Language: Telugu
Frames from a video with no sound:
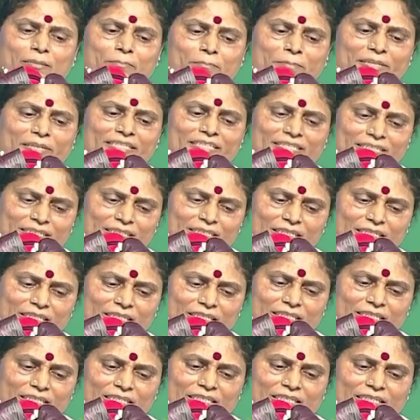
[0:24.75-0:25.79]
మరి
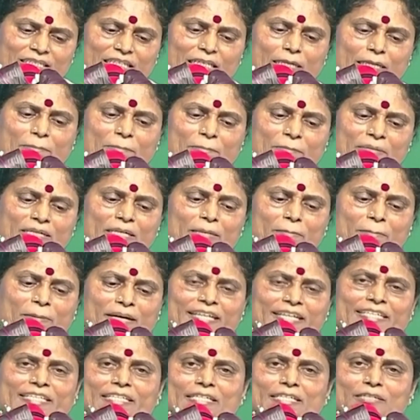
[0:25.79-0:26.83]
ఈ ఈ
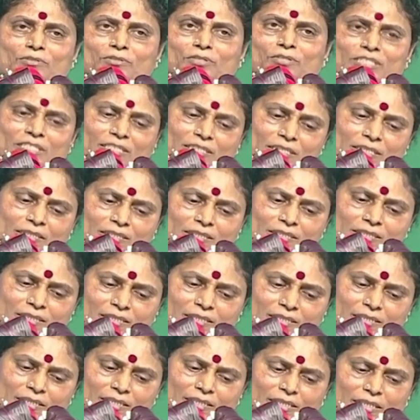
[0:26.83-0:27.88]
పార్టీ నుంచి
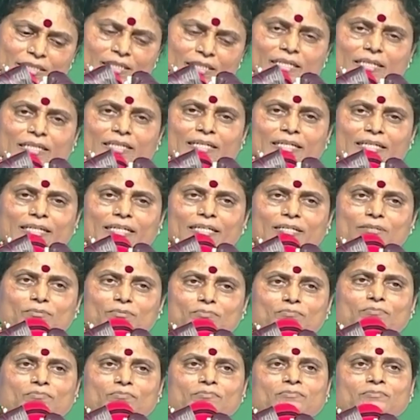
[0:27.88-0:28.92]
నేను
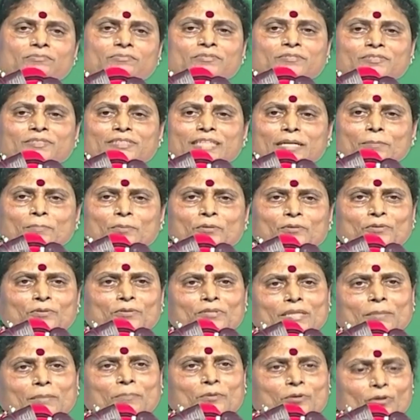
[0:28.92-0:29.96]
తప్పుకో
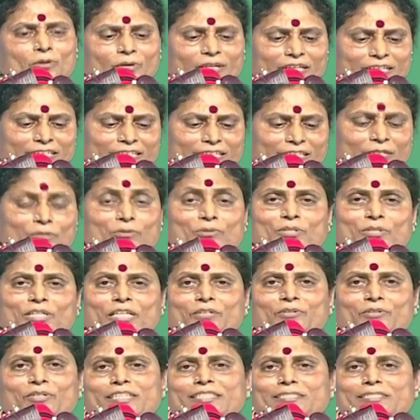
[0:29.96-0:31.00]
తప్పుకోవాలని అనుకుంటా
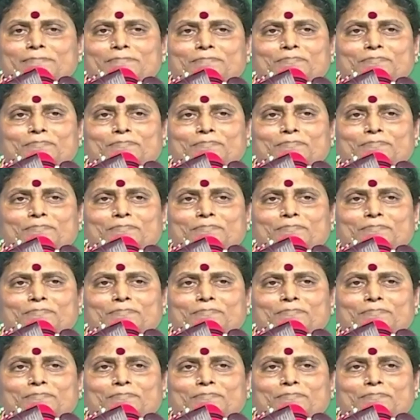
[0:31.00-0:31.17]
ఉన్నా